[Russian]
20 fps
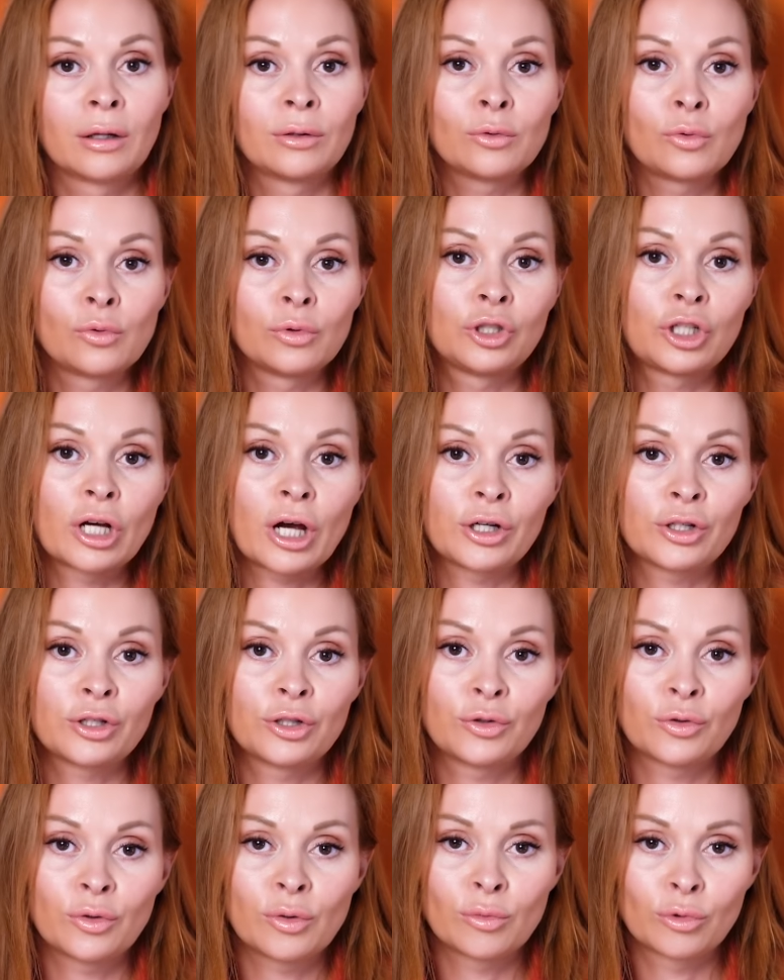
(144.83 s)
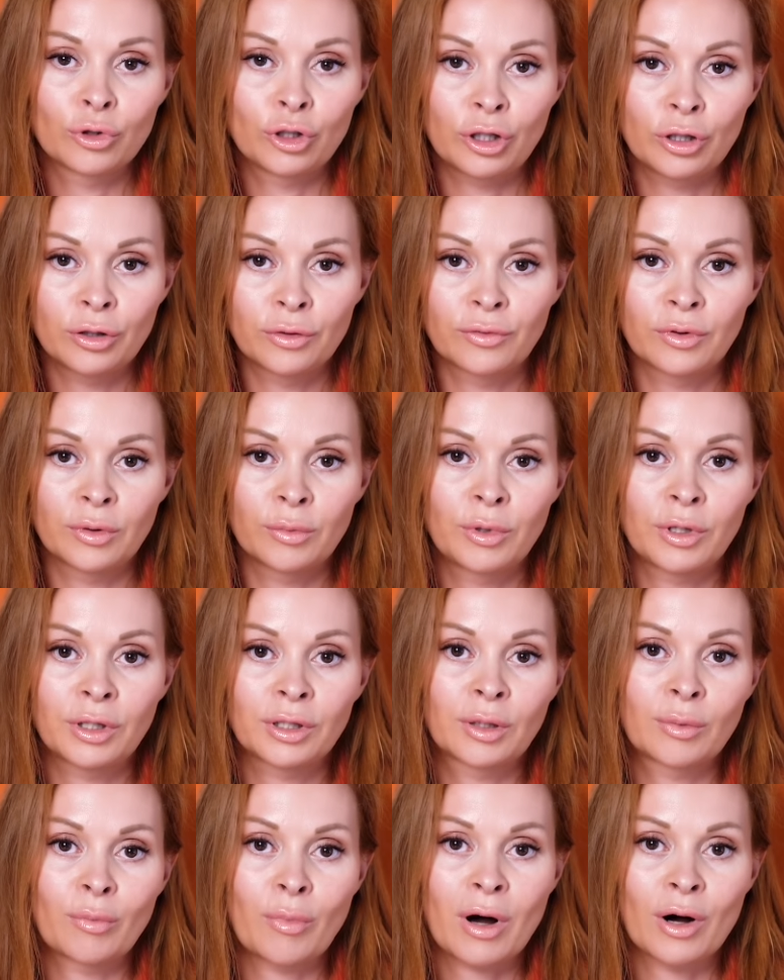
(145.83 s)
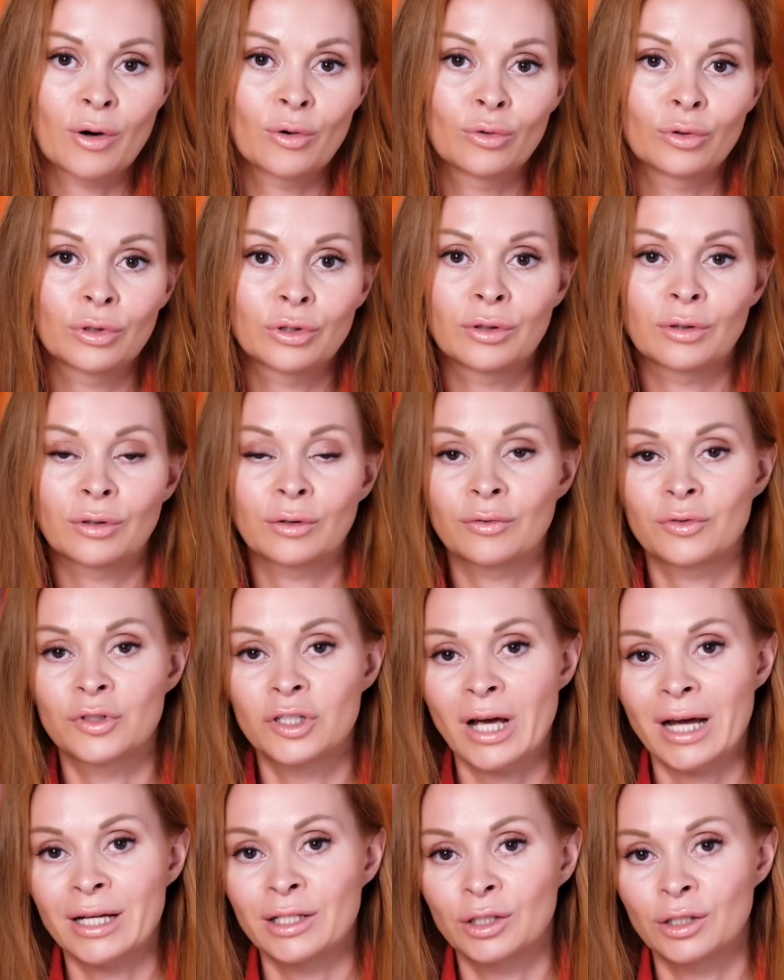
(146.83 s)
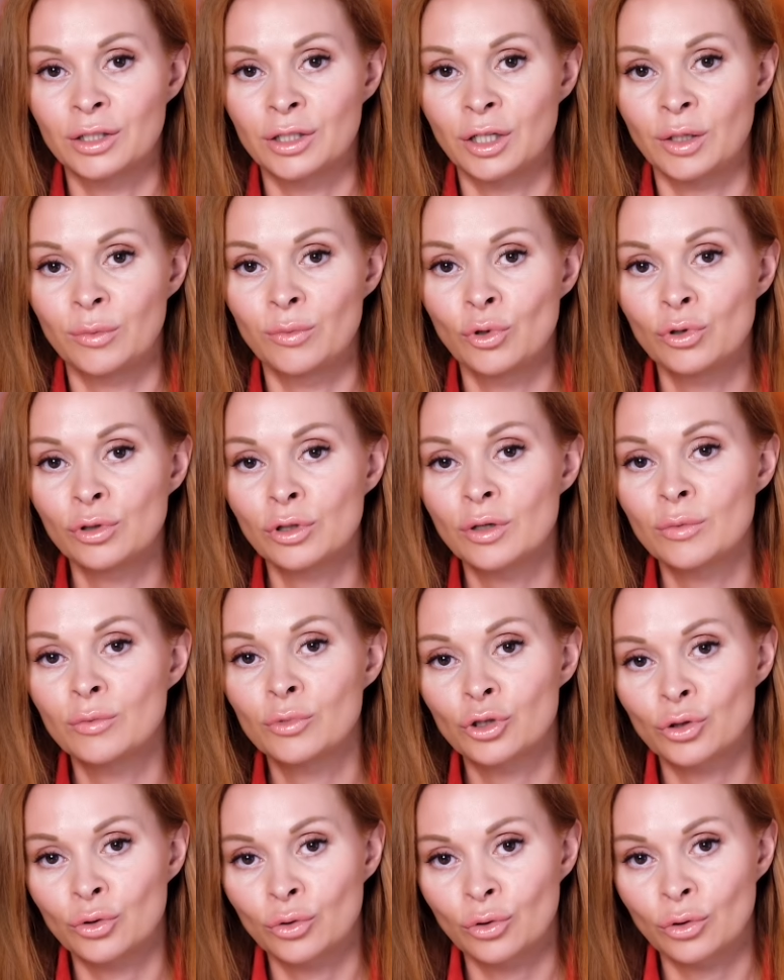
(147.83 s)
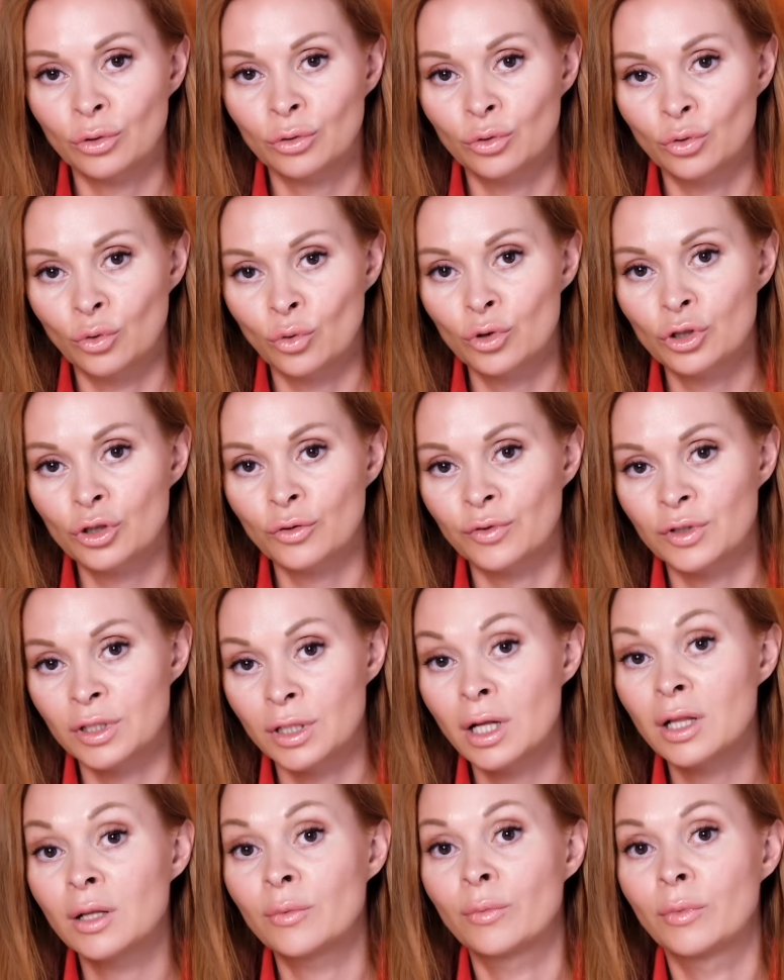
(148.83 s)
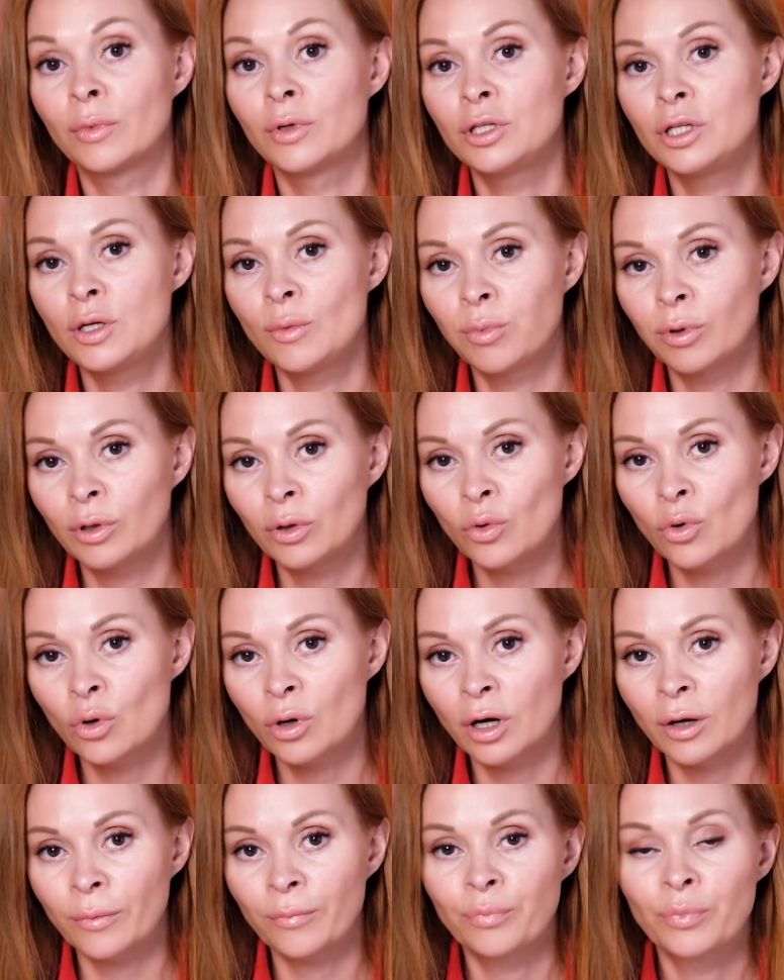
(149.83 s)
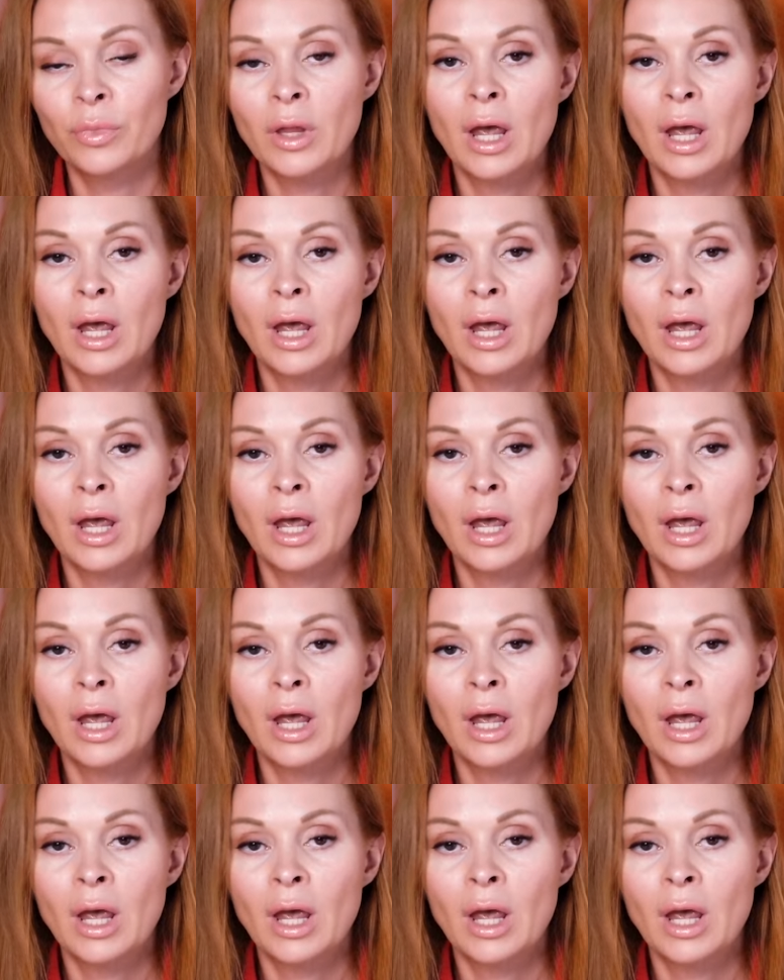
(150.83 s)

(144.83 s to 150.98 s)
Ну, чаще всего мужчина выберет поход в садик за ребенком, что тоже в целом неплохо.